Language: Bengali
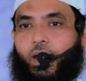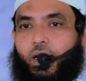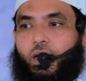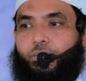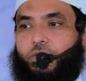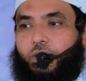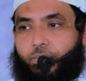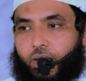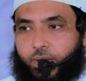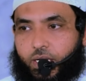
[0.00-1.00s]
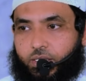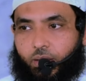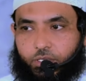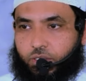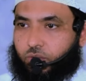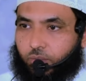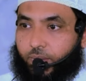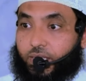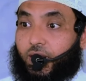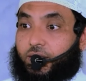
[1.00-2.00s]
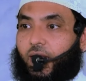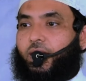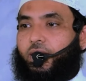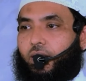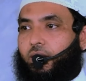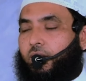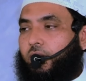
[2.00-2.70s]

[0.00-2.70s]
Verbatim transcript: আল্লাহর পথে পা বাড়াতে আমাদের কোনো বাধা থাকে না